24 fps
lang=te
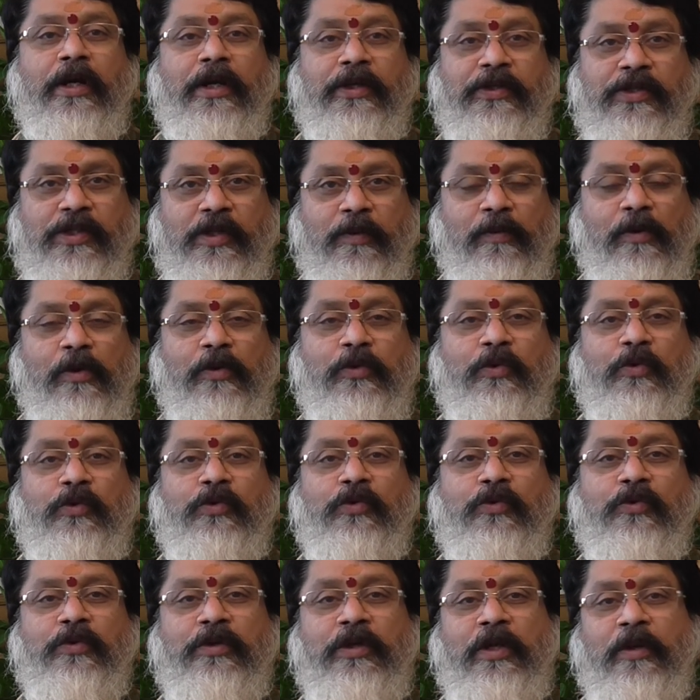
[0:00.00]
అష్టంలో
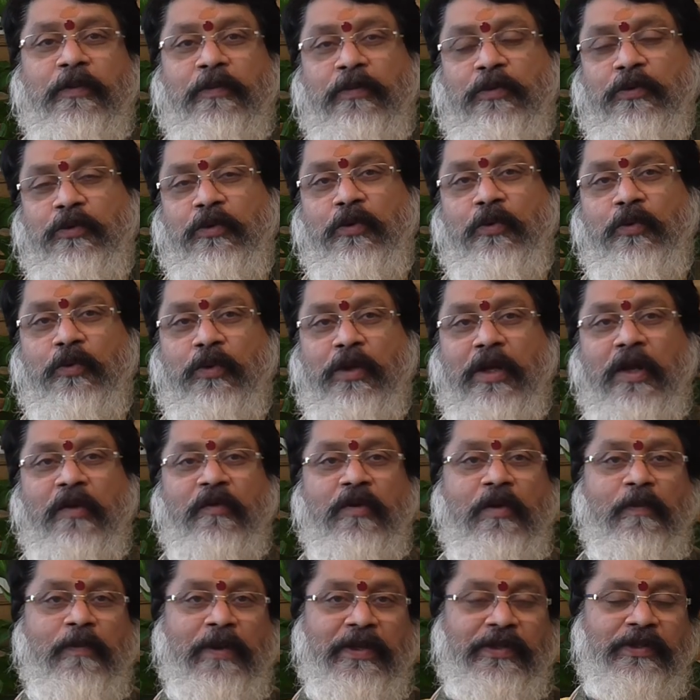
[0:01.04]
చూసుకుంటే బుధుడు
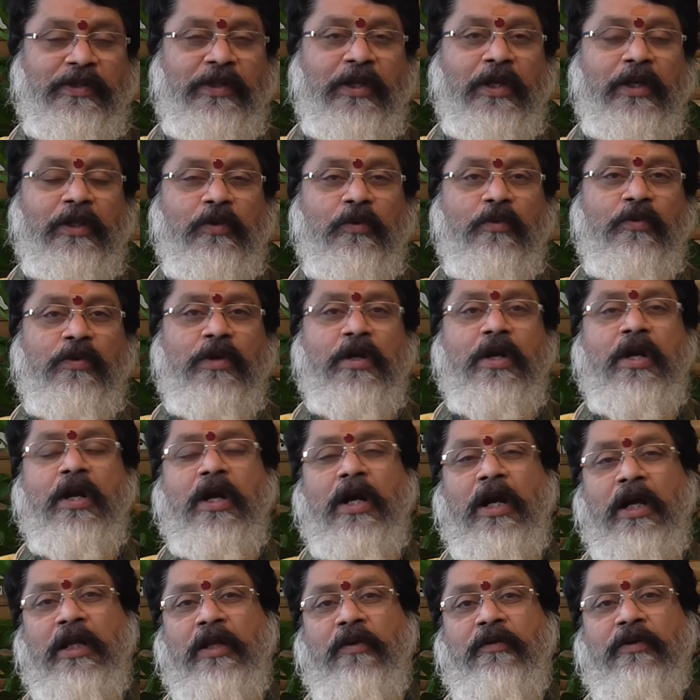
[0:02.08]
రవి ప్లస్ కేతు
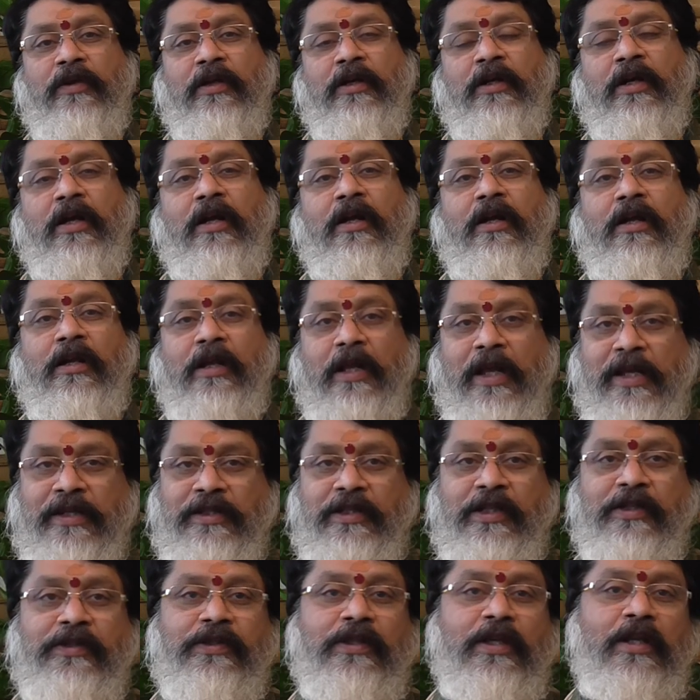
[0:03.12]
అదేవిధంగా
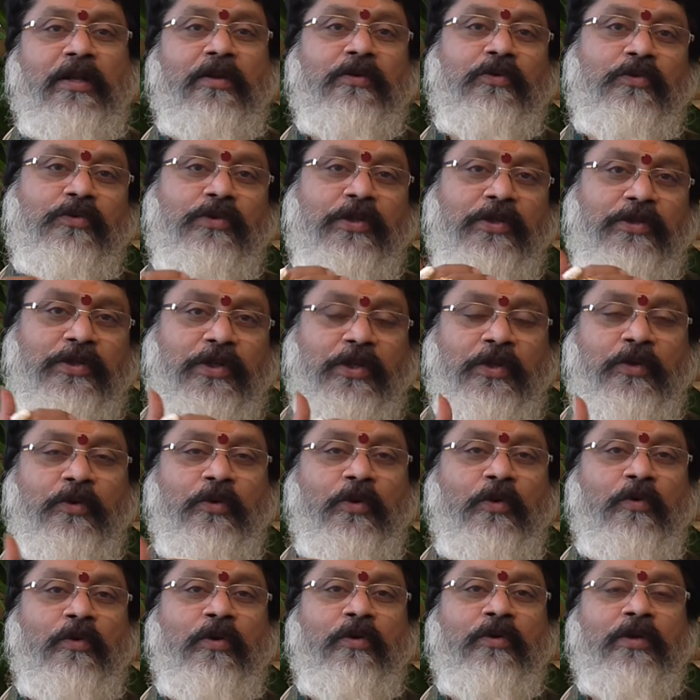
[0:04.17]
రాజ్యస్థానం చూస్తే శని
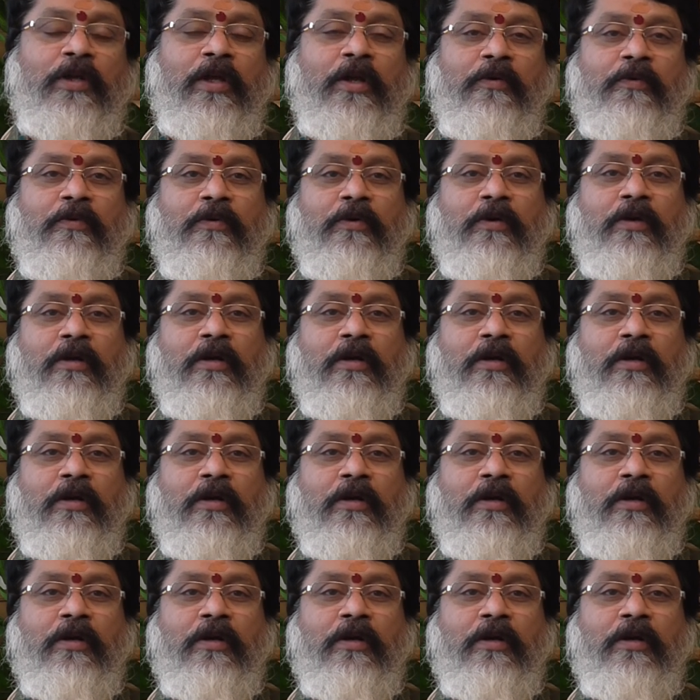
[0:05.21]
గురువులు ఉన్నారు